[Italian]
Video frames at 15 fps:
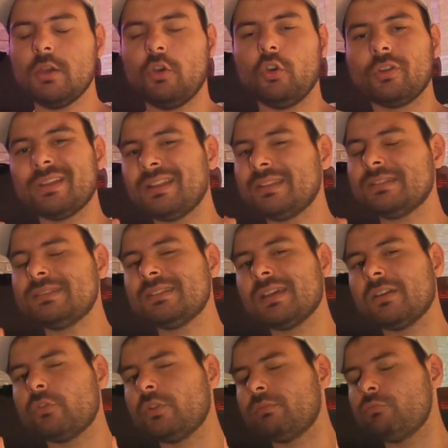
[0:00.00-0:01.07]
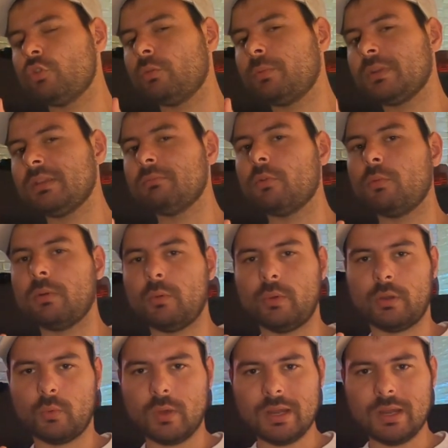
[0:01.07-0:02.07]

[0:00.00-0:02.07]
ho realizzato il mio primo power